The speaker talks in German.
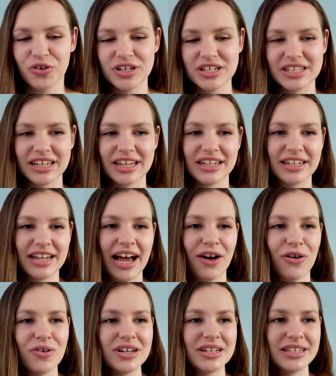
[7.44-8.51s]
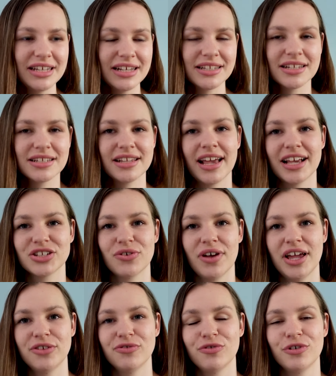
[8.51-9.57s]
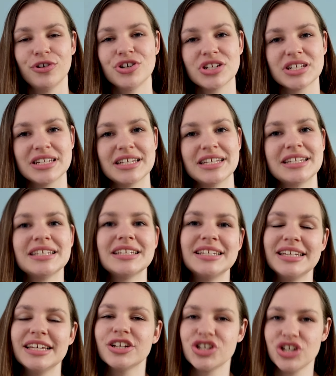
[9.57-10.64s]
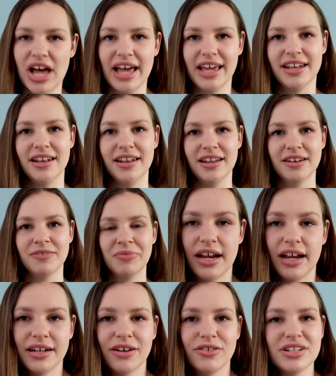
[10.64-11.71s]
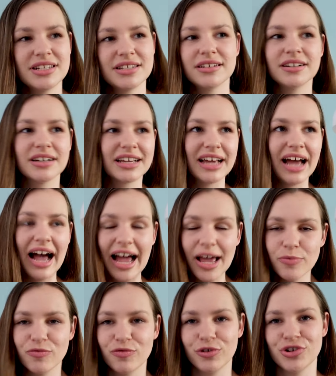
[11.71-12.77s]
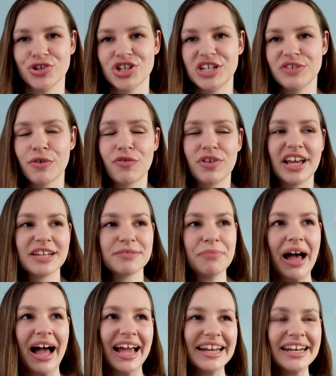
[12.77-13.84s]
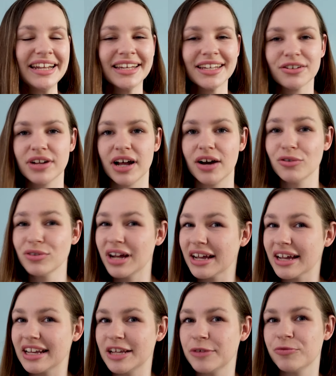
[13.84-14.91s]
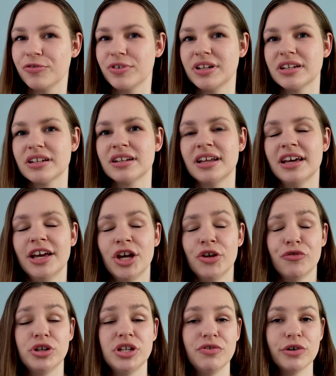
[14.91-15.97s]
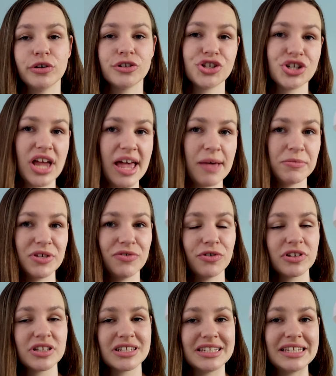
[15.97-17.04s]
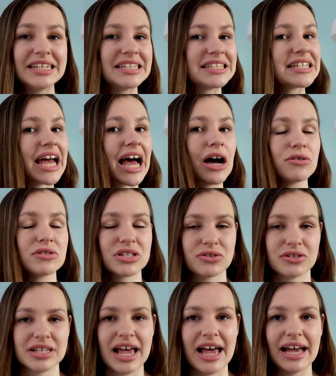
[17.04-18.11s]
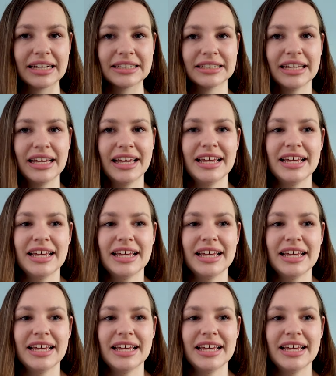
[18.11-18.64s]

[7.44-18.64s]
Und genau diese sexuellen Wünsche sind die entscheidenden. Denn genau diese geheimen Wünsche, die wir vielleicht peinlich oder unangenehm finden, für die wir uns schämen, die wir uns nicht trauen zu sagen,